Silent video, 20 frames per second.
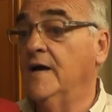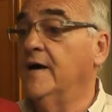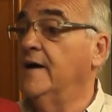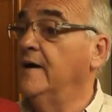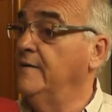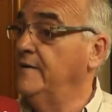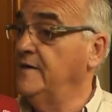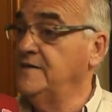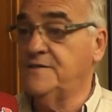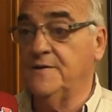El
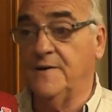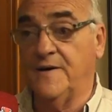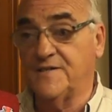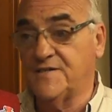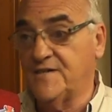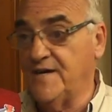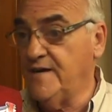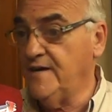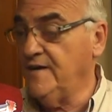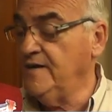carnaval se va a
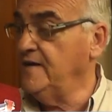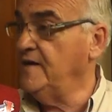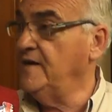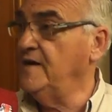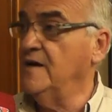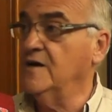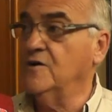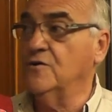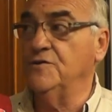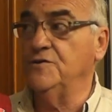hacer en
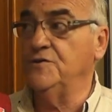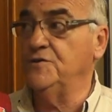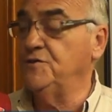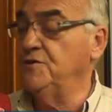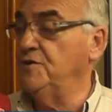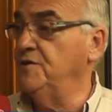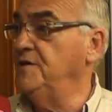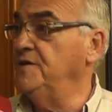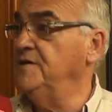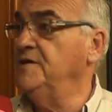las
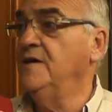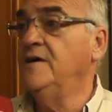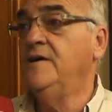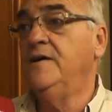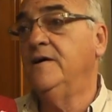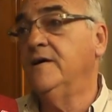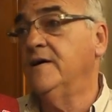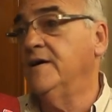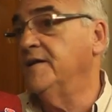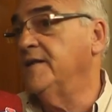condiciones
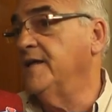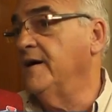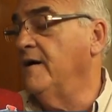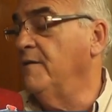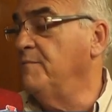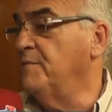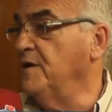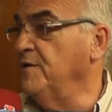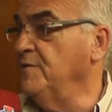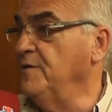que
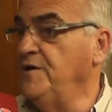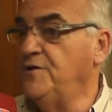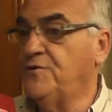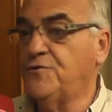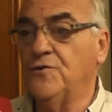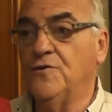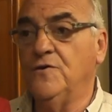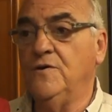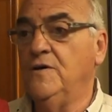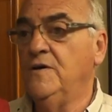estaba
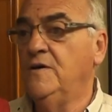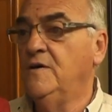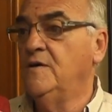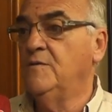previsto,